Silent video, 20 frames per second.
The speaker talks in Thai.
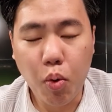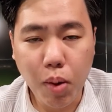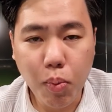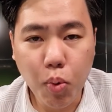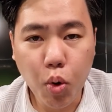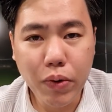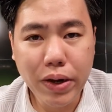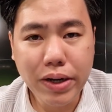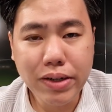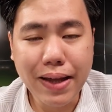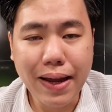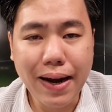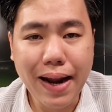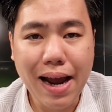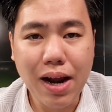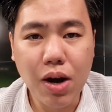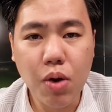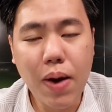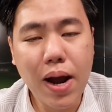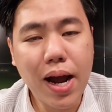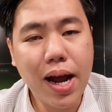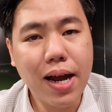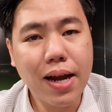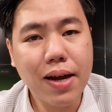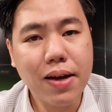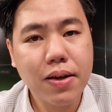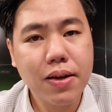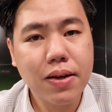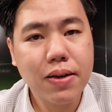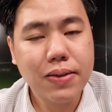มก็พูดไว้ตั้งแต่แรกแล้วว่า
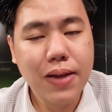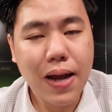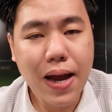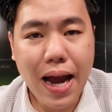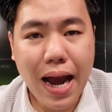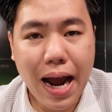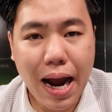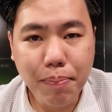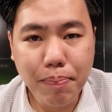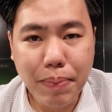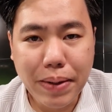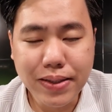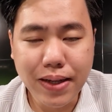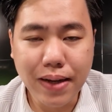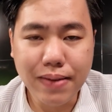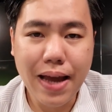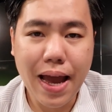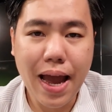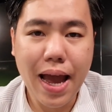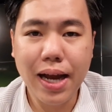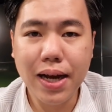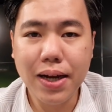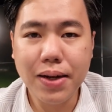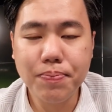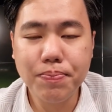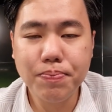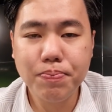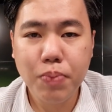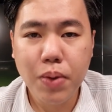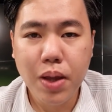ถ้าหากปีศาจแดง
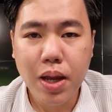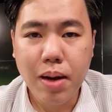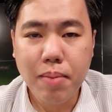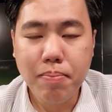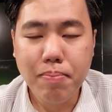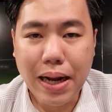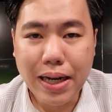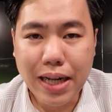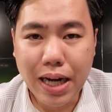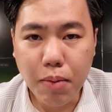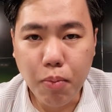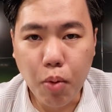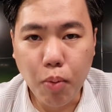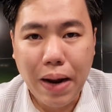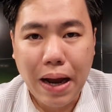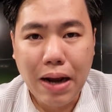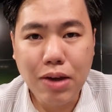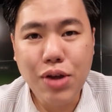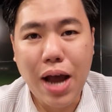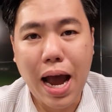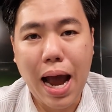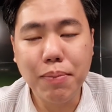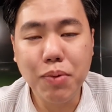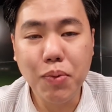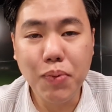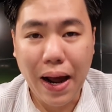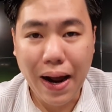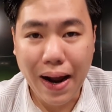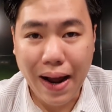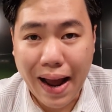มาในระบบหลัง 3ลู
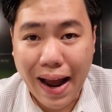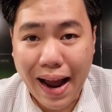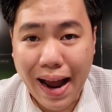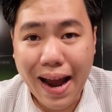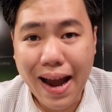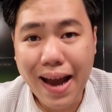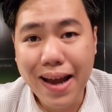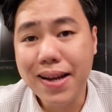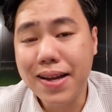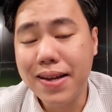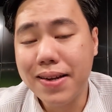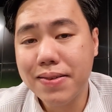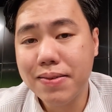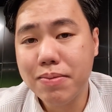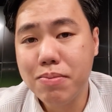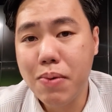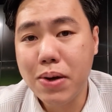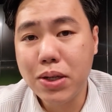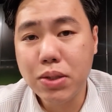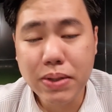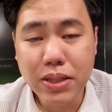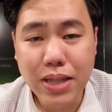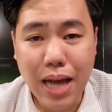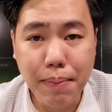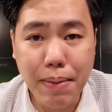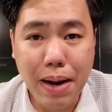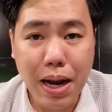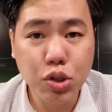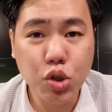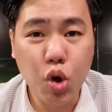กหลัง 5 เนี่ย ไม่ว่าจะเป็น
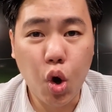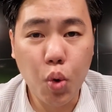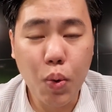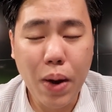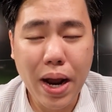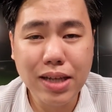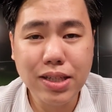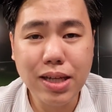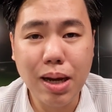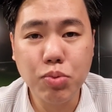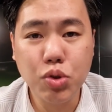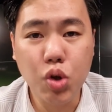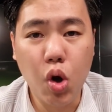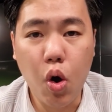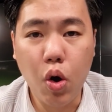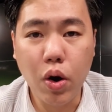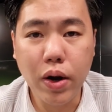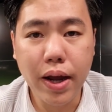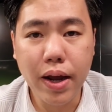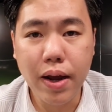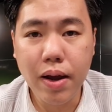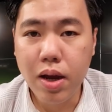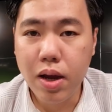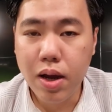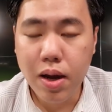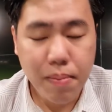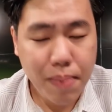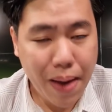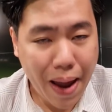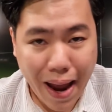3 5 2 5 3 2 เนี่ย
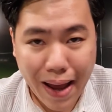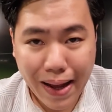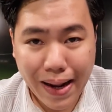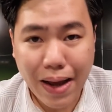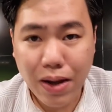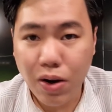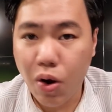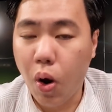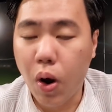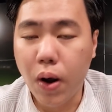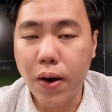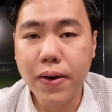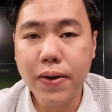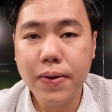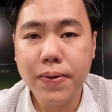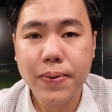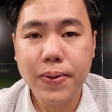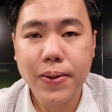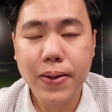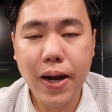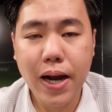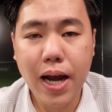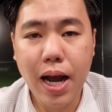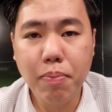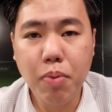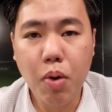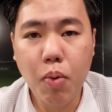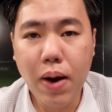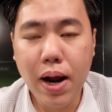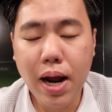แพ้แน่นอนนะครับ
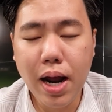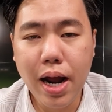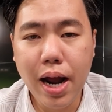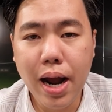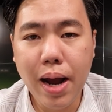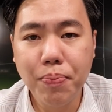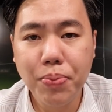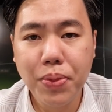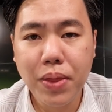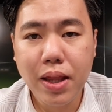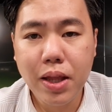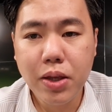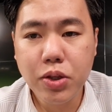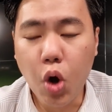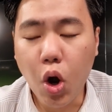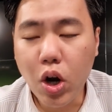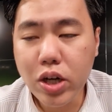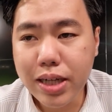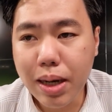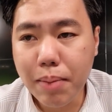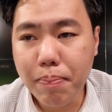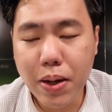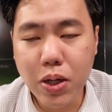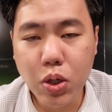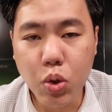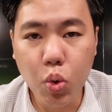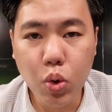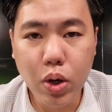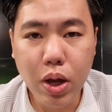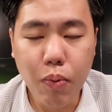เพราะว่าย้อนกลับไป
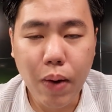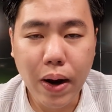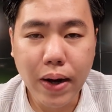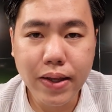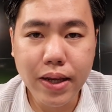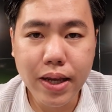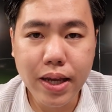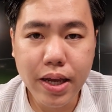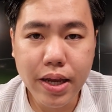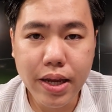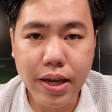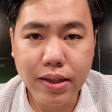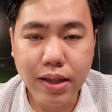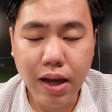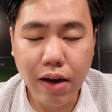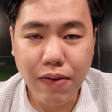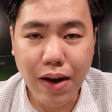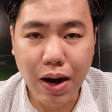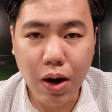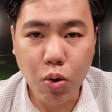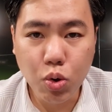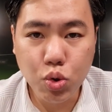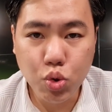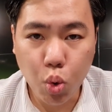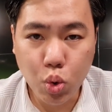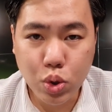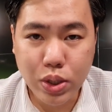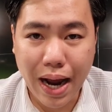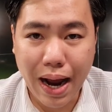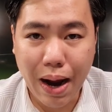ดูในวันที่ทางฝั่งของโซ
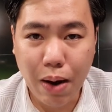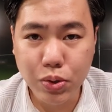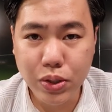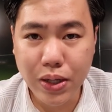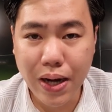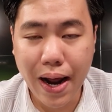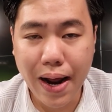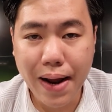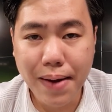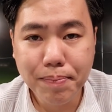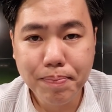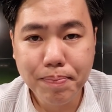ชาวชนะ